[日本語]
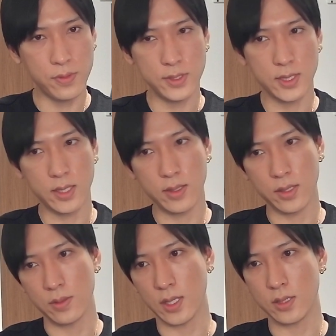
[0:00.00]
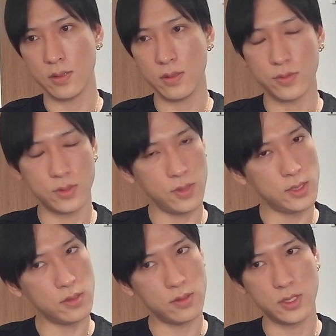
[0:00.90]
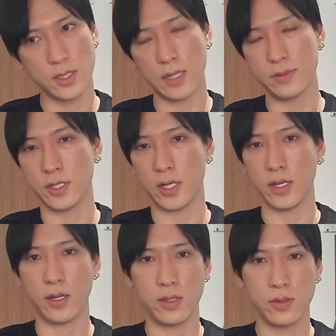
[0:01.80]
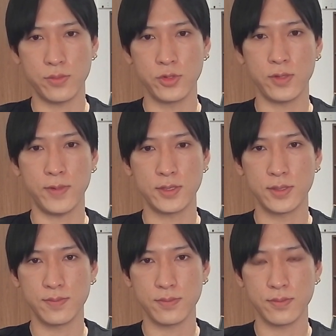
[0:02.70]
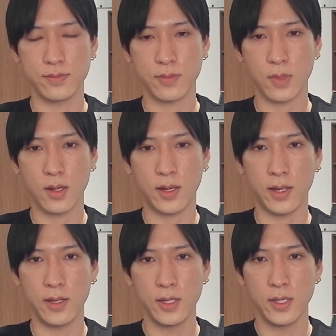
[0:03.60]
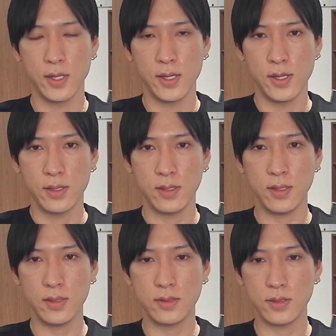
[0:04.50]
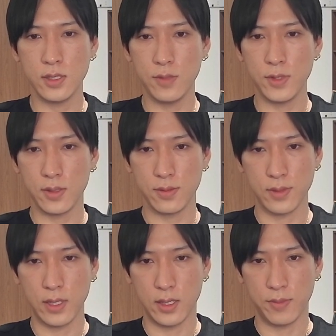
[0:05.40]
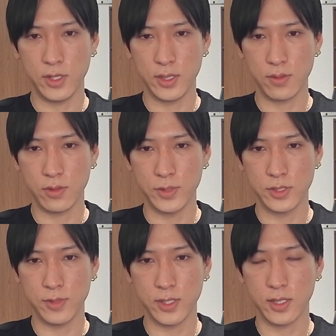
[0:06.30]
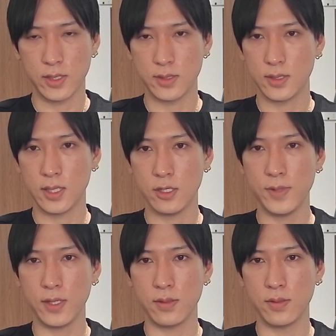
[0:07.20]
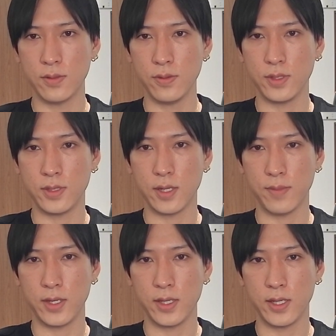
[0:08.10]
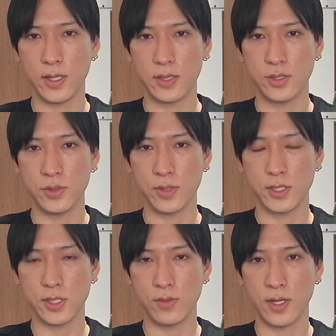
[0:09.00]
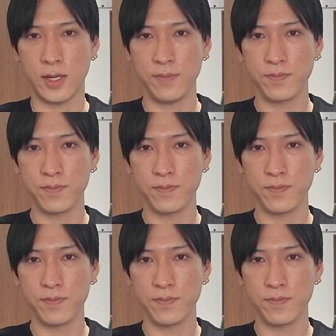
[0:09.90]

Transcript: に下がるかどうかっていうと、それはちょっと違うんじゃないかなと思ってます。はい。で、次に見ていくのが、アメリカの個別銘柄ですね。昨晩どういった銘柄が上下したのか。